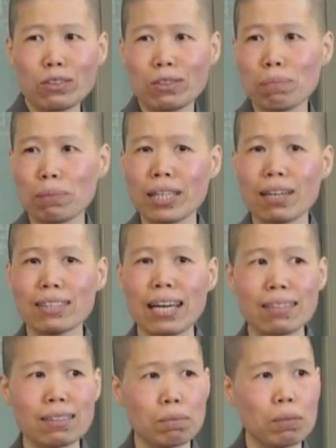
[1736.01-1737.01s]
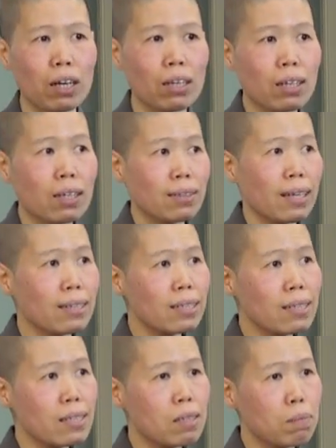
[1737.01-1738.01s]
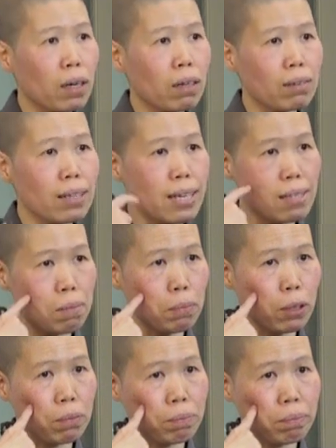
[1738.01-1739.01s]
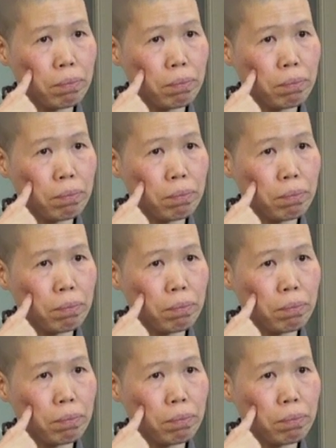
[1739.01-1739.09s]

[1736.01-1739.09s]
就是不要让什么洒净是什么？念什么？